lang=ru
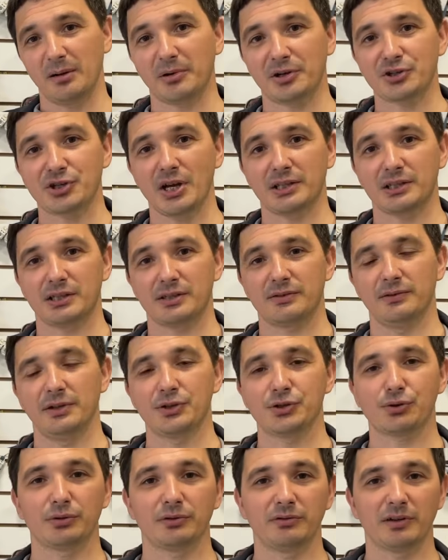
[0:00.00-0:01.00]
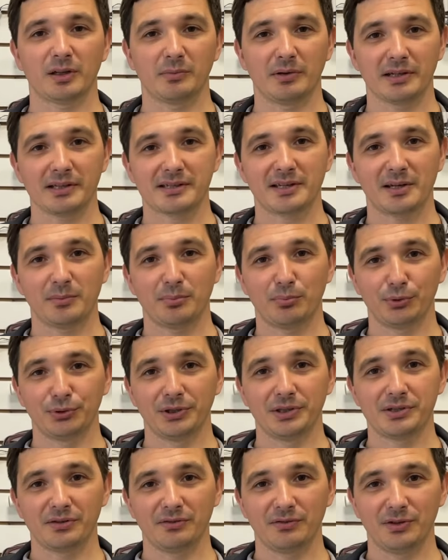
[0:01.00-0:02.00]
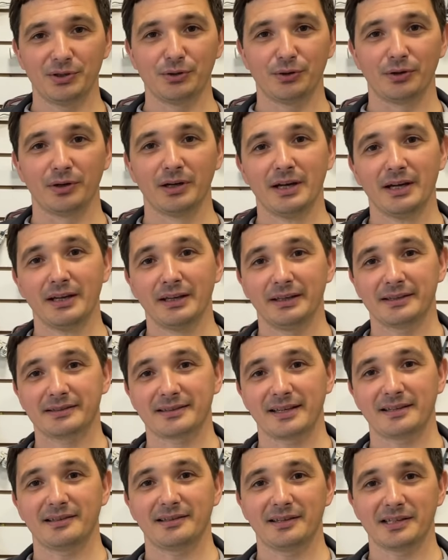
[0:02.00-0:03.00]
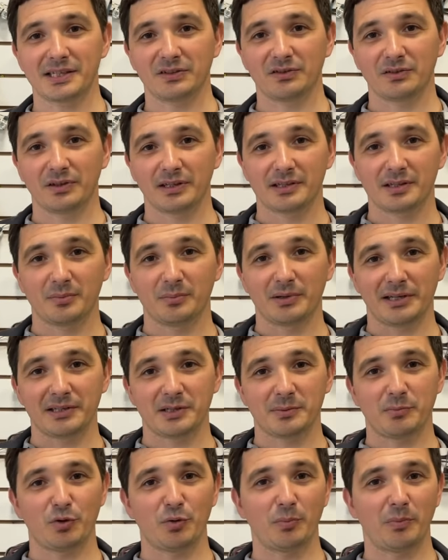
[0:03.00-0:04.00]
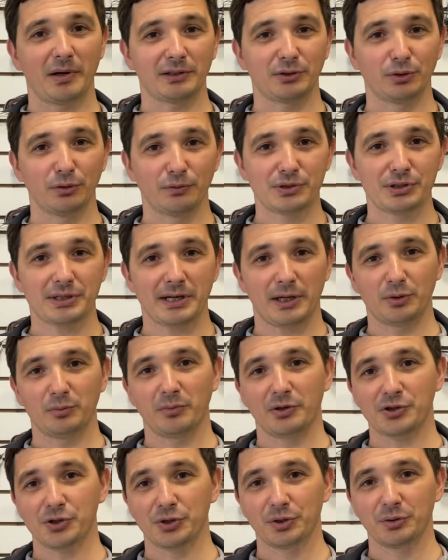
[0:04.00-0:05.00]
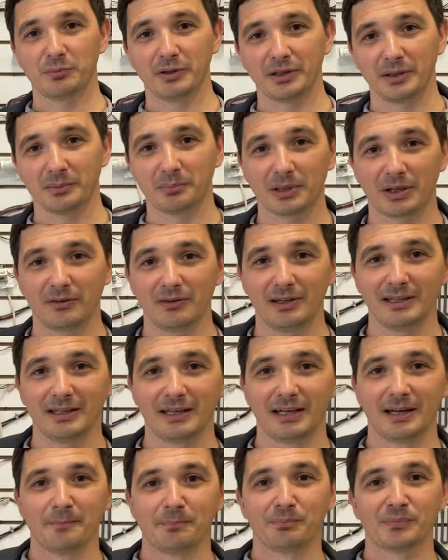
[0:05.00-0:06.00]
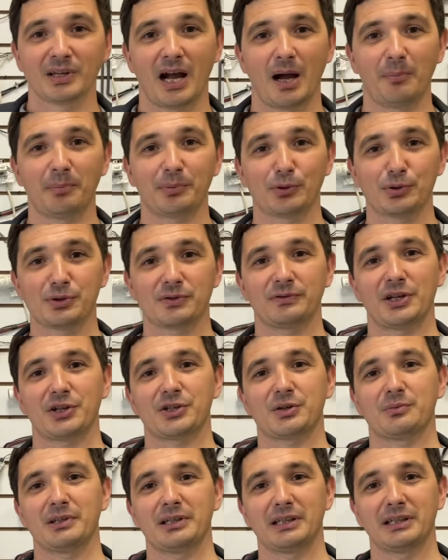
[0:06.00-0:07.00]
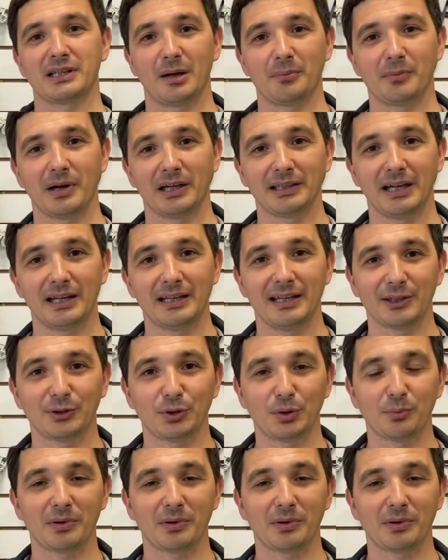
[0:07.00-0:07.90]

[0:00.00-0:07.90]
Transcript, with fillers: обращайтесь в личку, информация под этим видео. И, кстати, если вы собираетесь покупать новую стиральную машину, мы провели опрос в нашем телеграм-канале о том,